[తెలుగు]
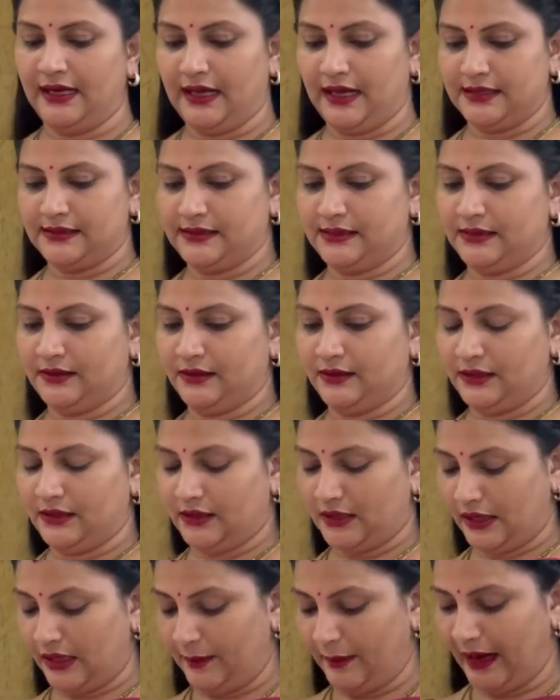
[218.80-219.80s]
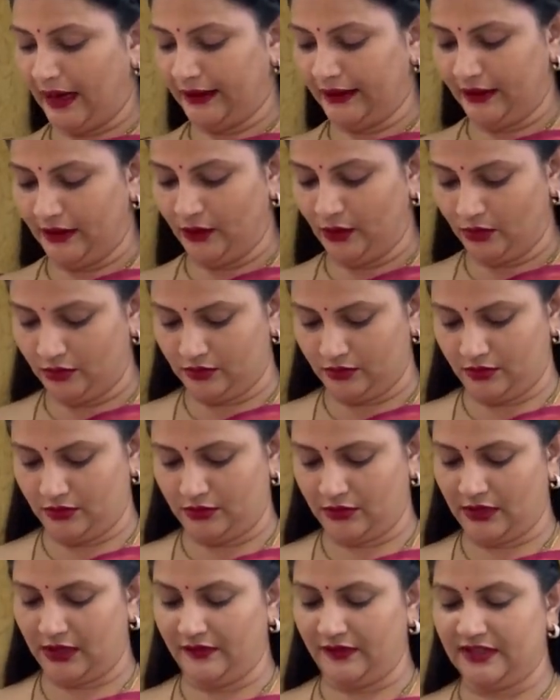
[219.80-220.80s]
లాస్ట్ ఈ ప్యాటర్న్లో
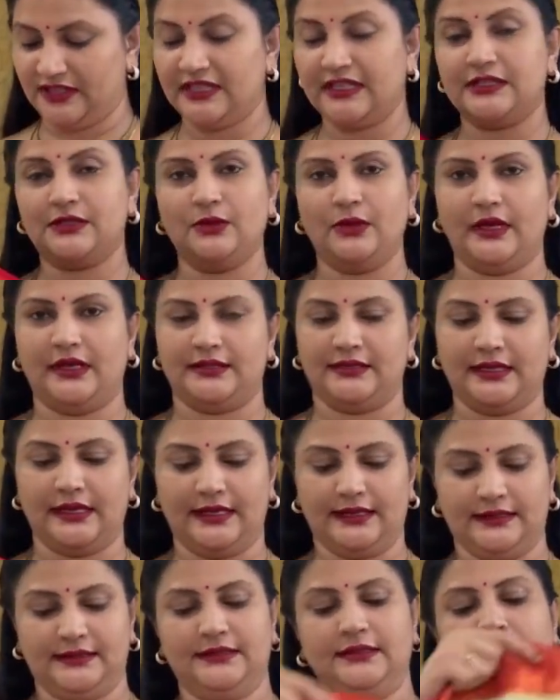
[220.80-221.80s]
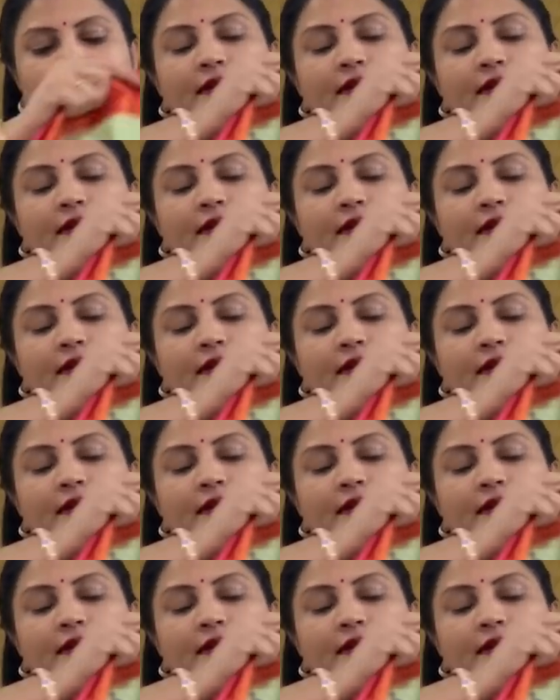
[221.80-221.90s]
ఇవి సిక్స్ ఉన్నాయి శారీస్